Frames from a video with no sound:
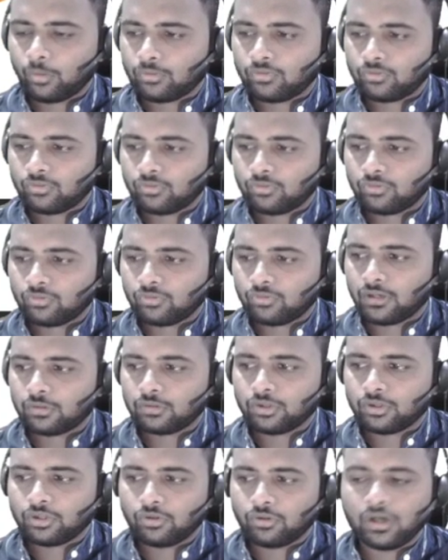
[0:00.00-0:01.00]
రోల్స్ ఉన్నాయి కదా
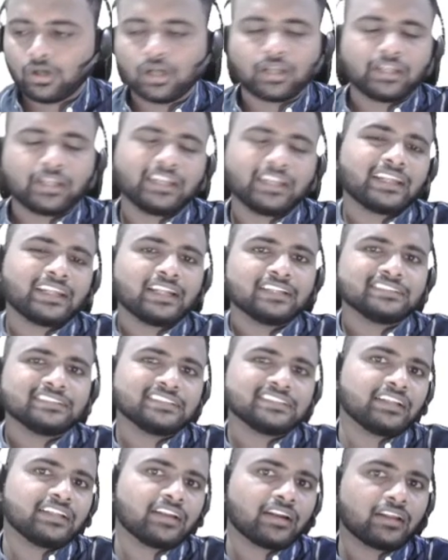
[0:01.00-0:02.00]
వాటిలో ఇది ఒక ఈటీఎల్ e
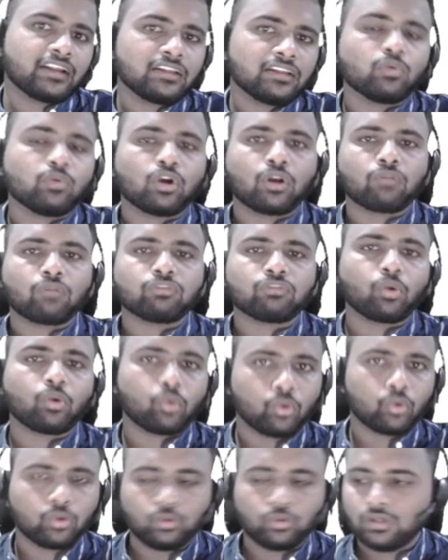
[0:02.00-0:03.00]
ఇంజనీర్ అనేది వన్ ఆఫ్ ద
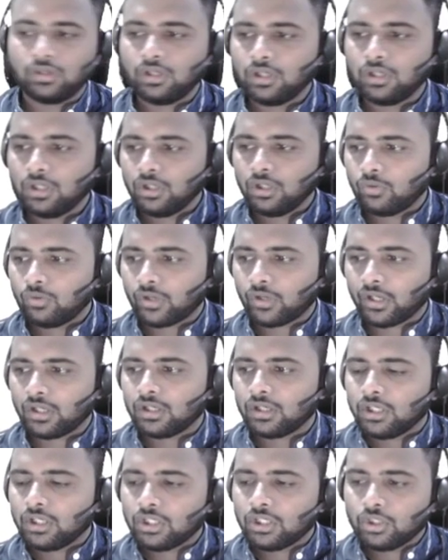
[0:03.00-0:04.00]
రోల్ ఓకే
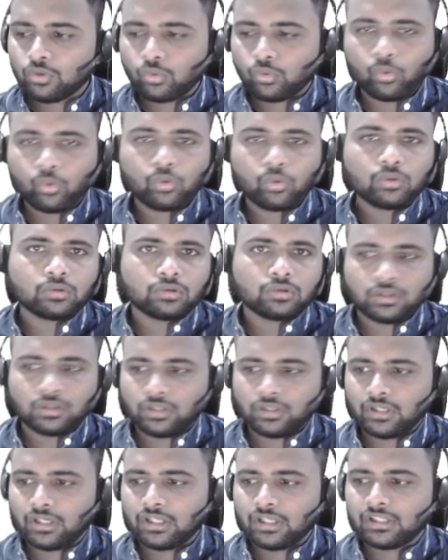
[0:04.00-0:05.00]
ఈ రోల్
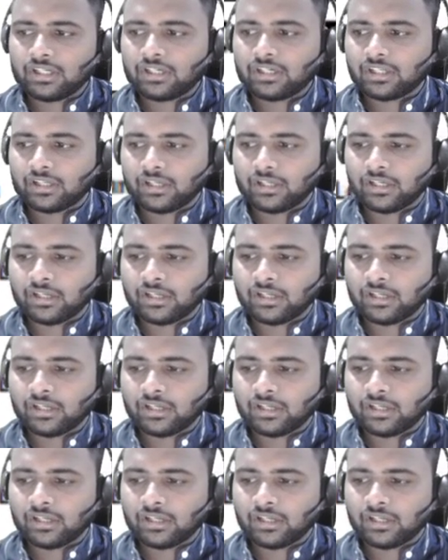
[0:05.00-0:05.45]
ఏంటంటే